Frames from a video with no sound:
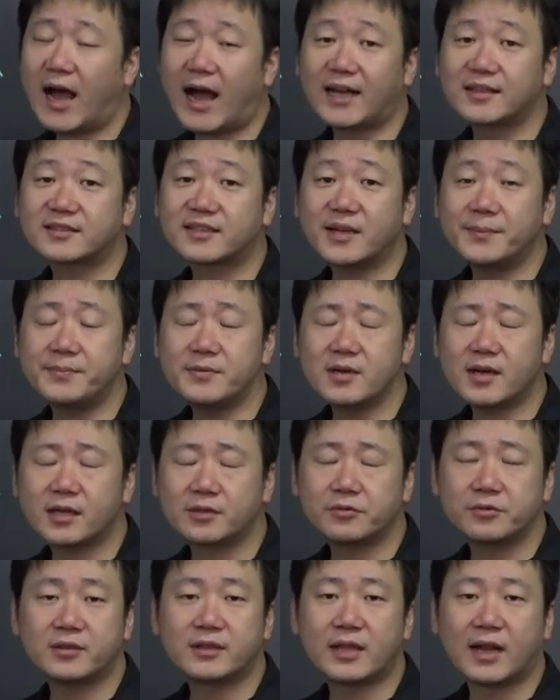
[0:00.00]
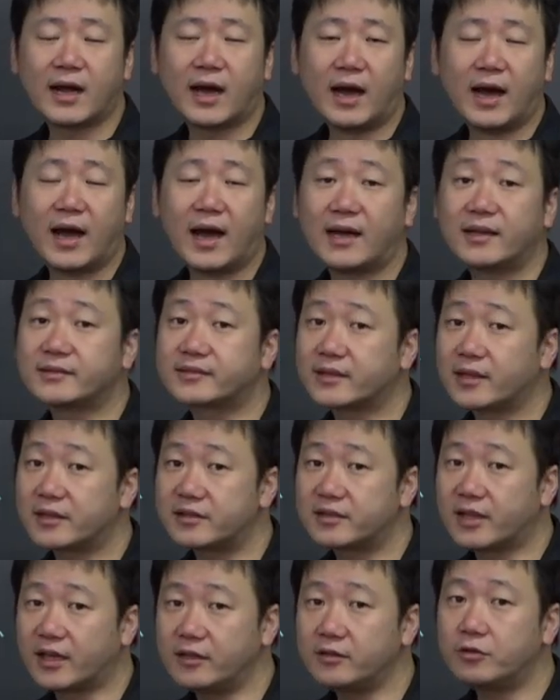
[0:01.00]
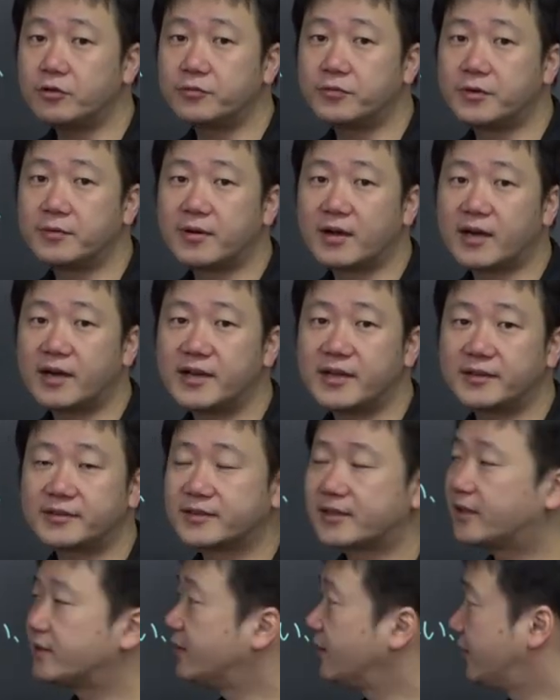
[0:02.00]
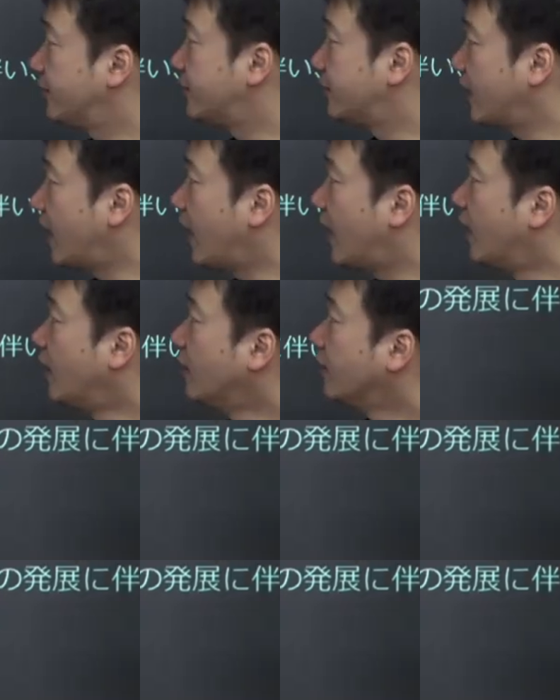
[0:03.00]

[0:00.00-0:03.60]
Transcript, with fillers: 飛鳥文化といったら飛鳥時代というふうに分かりやすかったですが、